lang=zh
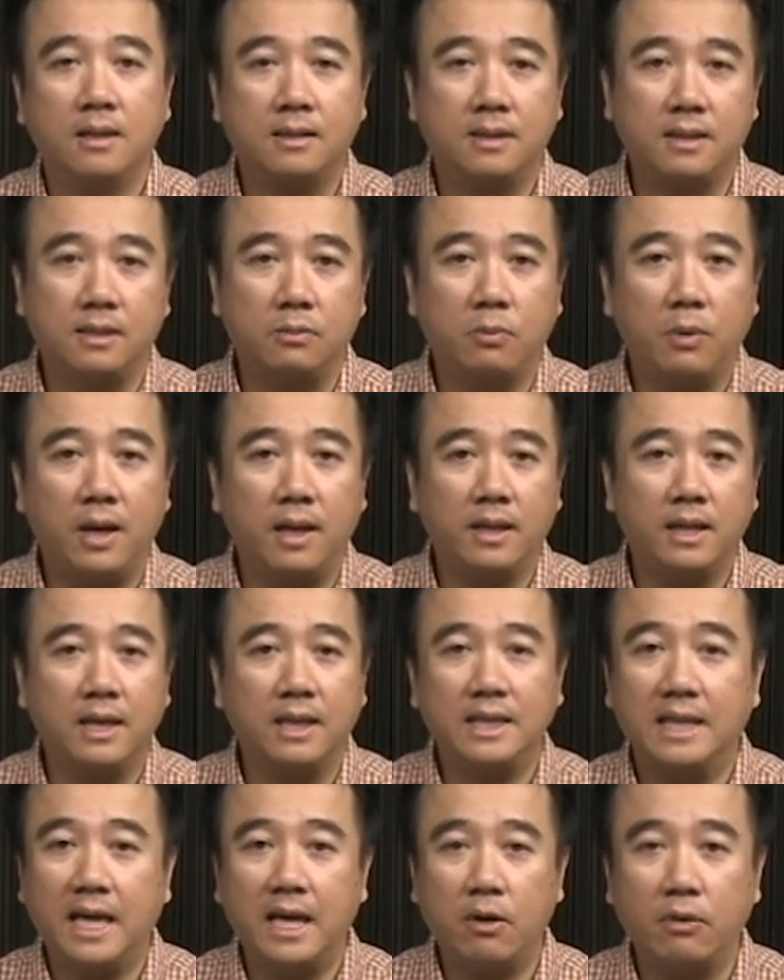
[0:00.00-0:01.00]
此外呢，
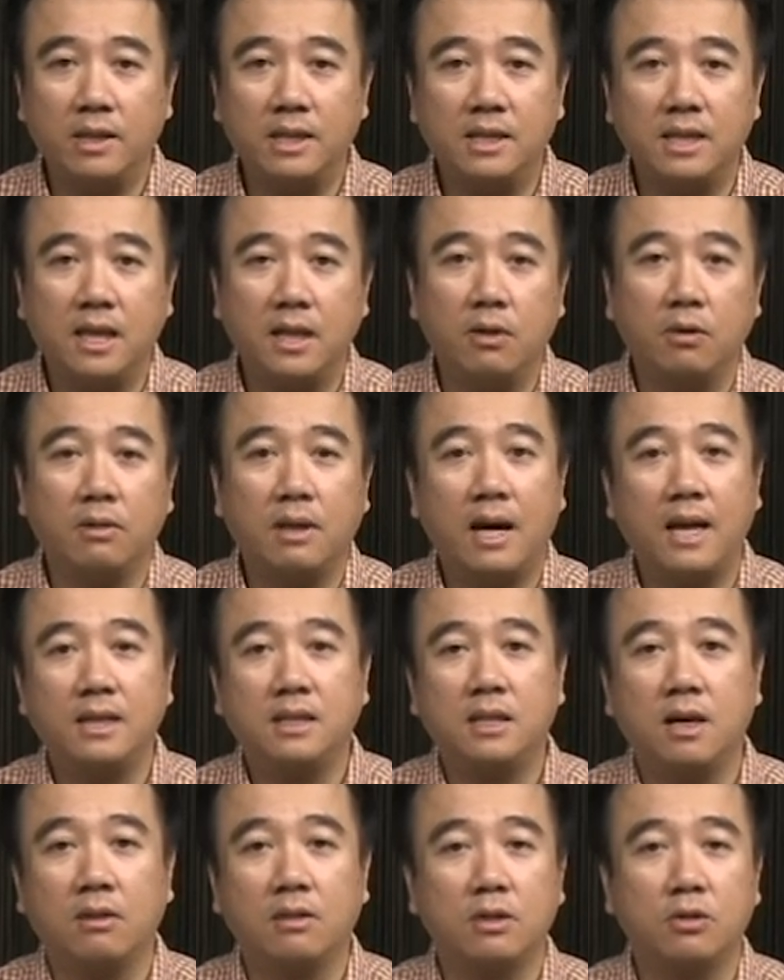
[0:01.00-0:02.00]
也有一些犹太
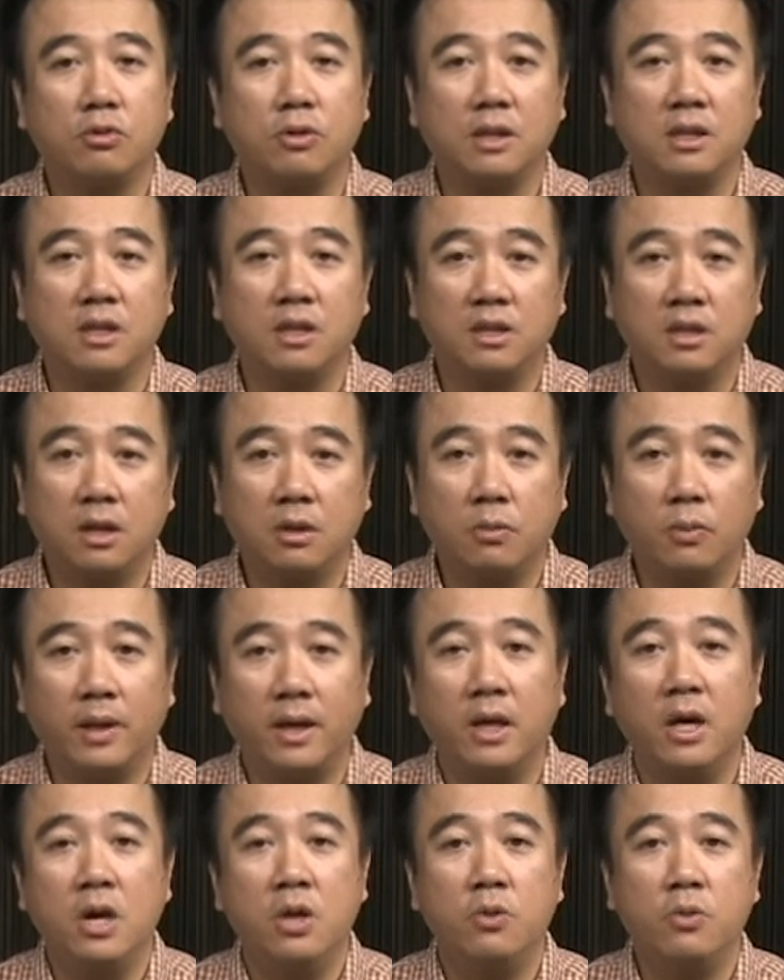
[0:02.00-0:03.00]
教的学者认
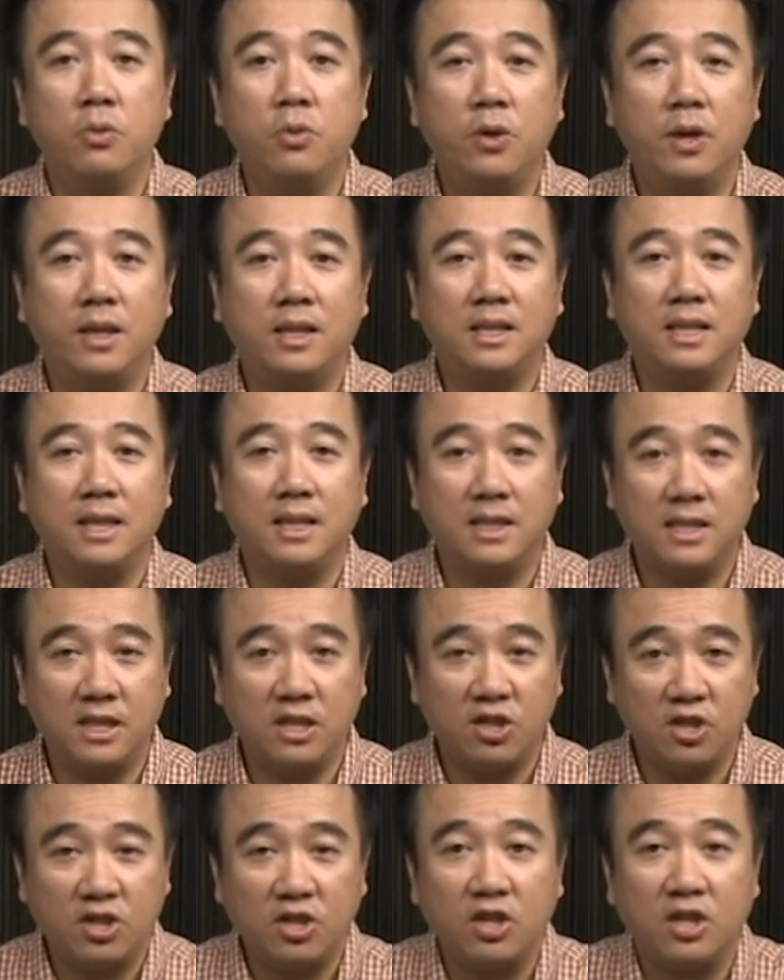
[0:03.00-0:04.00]
为，逾越节其
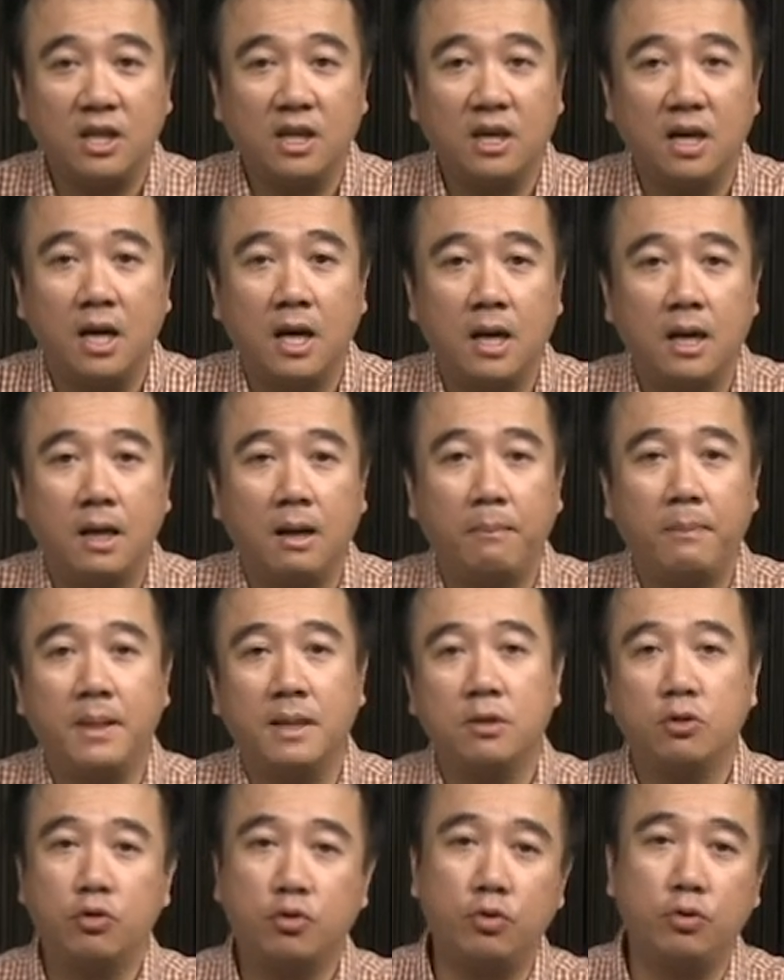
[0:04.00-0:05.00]
实是一个合
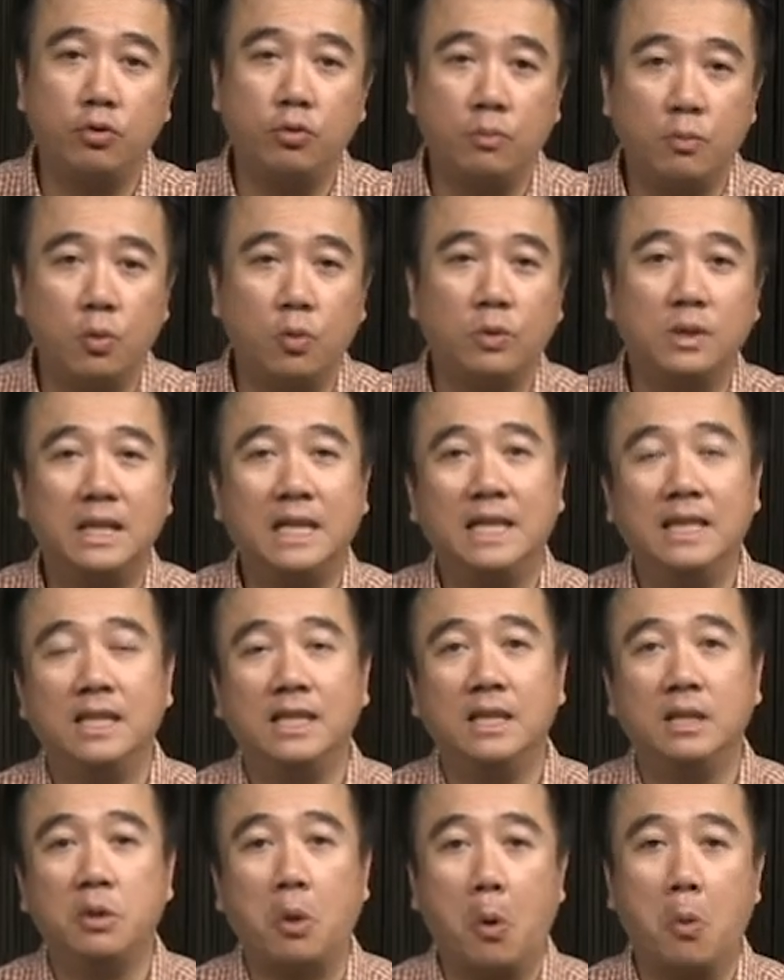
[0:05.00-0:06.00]
并畜牧以
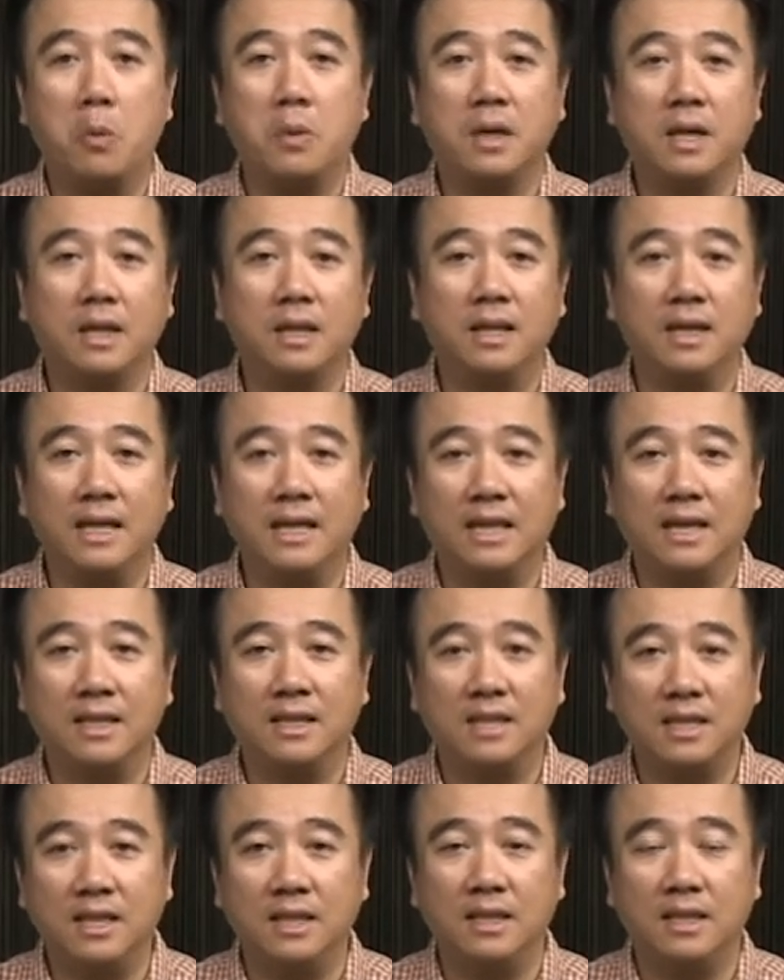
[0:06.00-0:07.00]
及农耕的一个
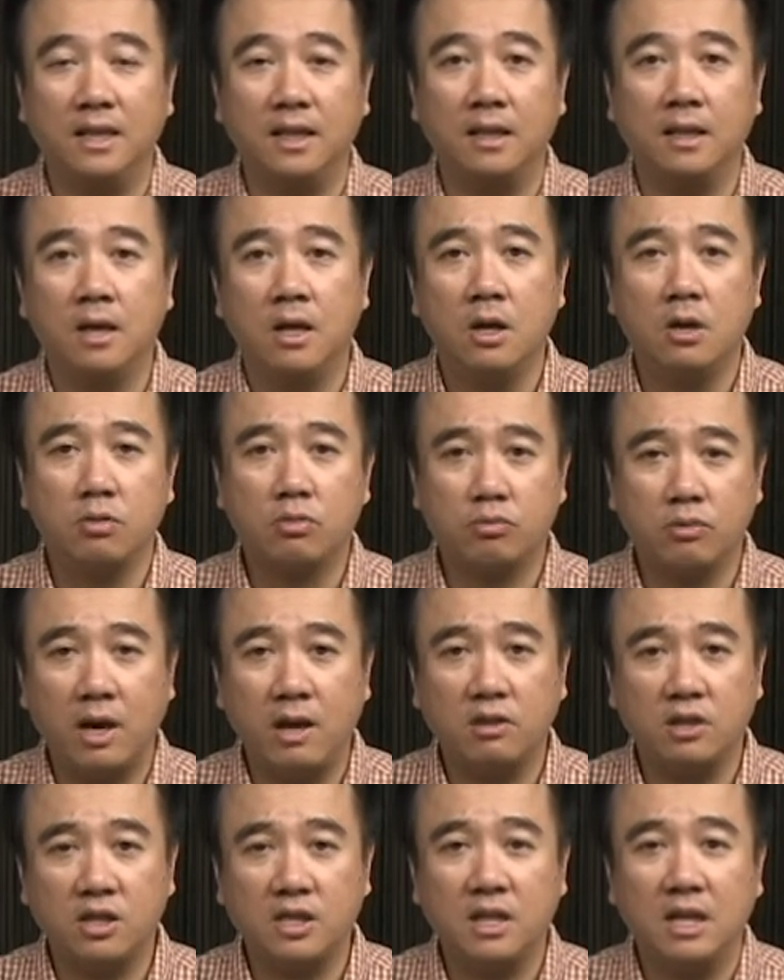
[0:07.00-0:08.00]
庆典，主
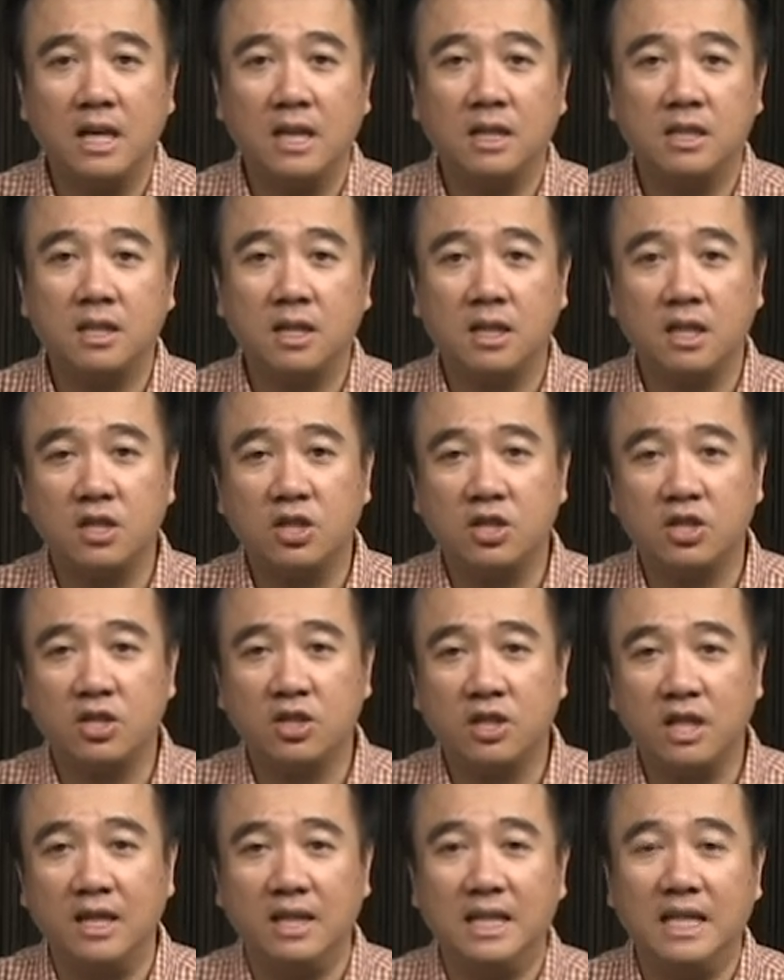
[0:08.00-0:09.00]
要是这个
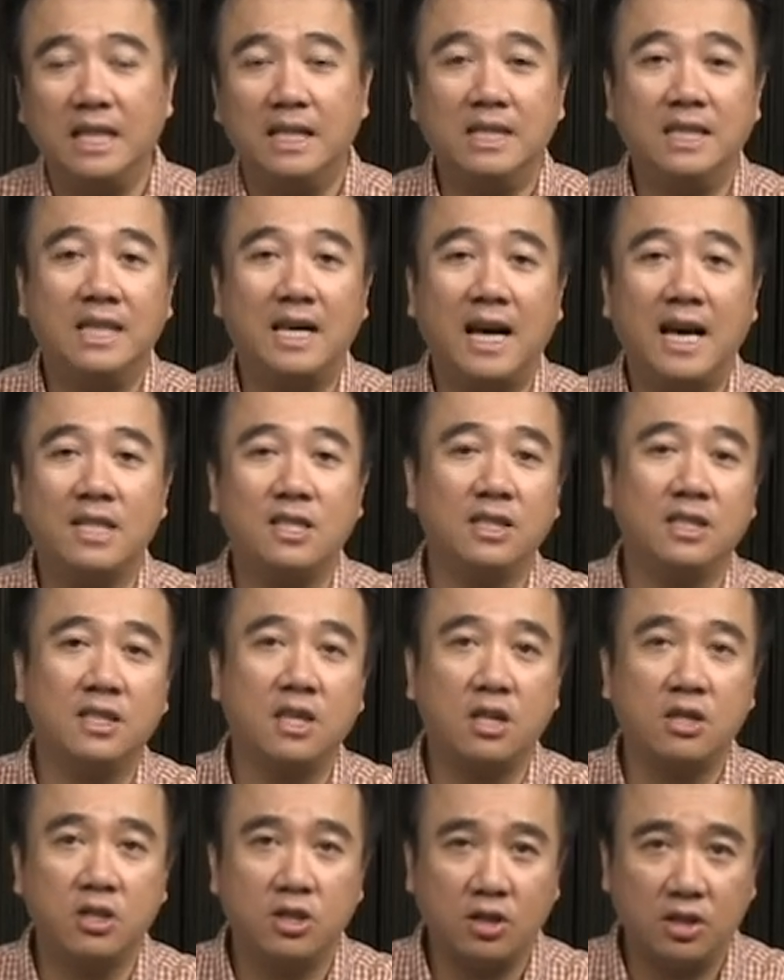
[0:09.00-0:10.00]
时令已经开始
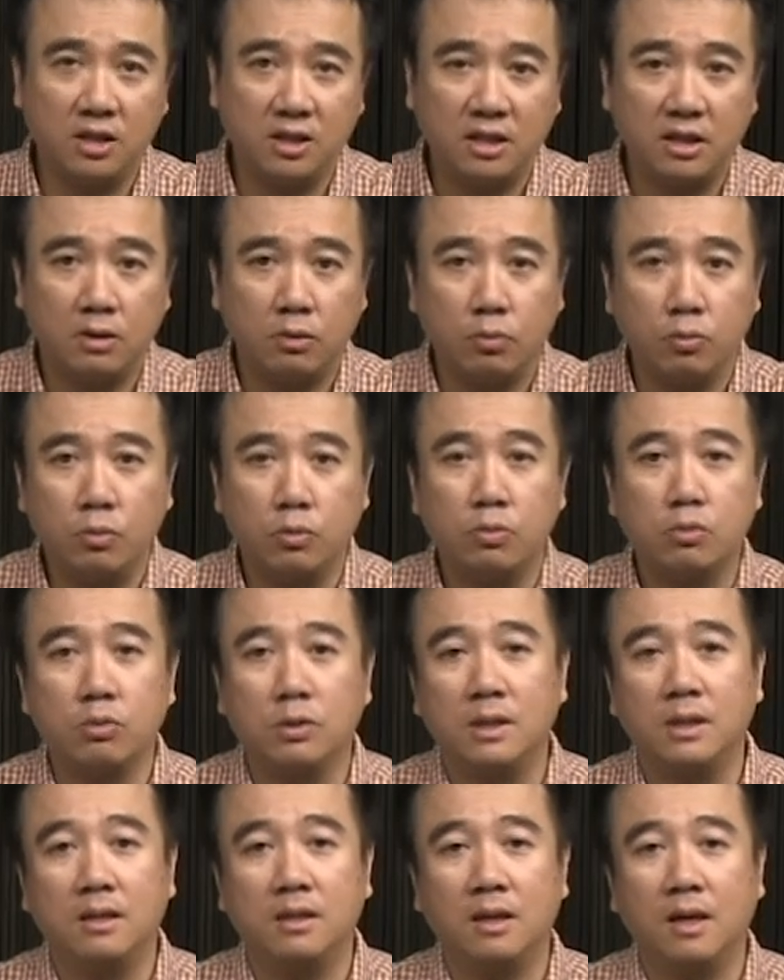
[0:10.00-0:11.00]
正式进入
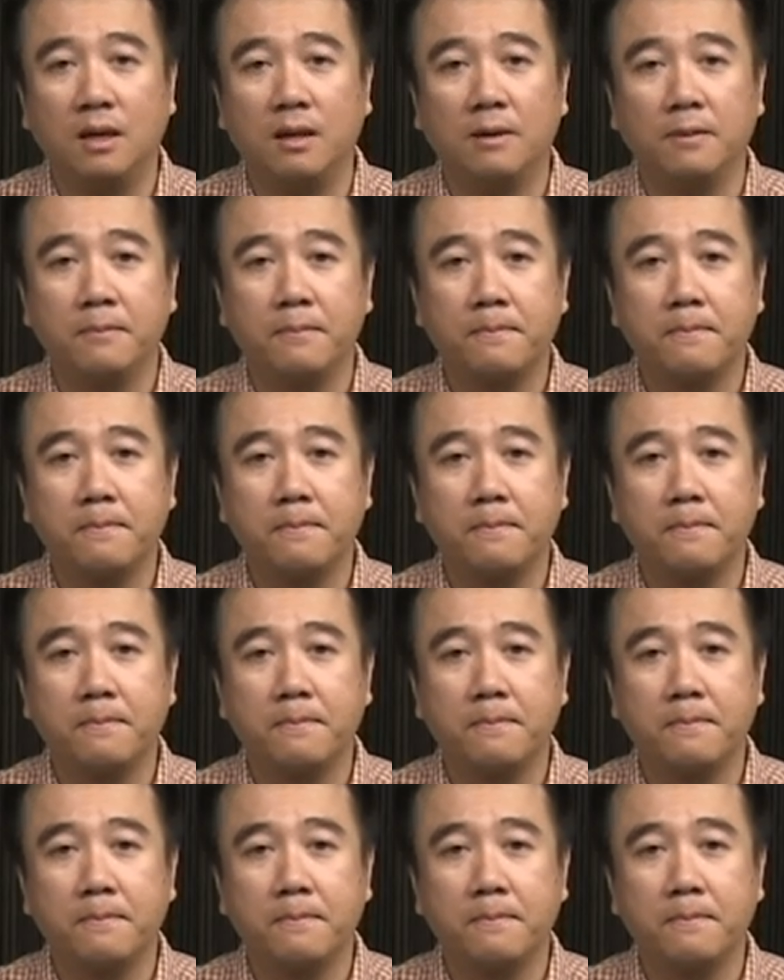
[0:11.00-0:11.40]
春天了。